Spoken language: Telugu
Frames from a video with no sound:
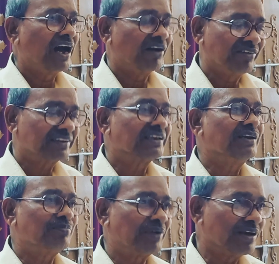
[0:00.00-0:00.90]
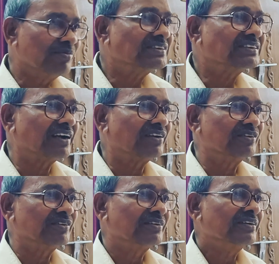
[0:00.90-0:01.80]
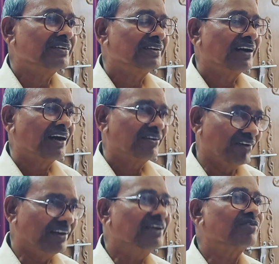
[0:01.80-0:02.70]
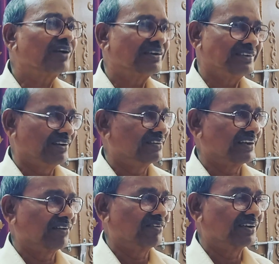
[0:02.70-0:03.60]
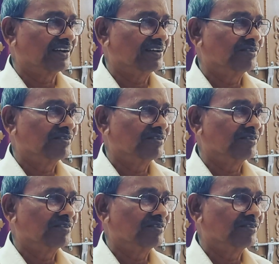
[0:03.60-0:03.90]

ఆ వ్యక్తిని ప్రేమిస్తాడు ఇవన్నీ కూడా జరుగుతాయి అన్నమాట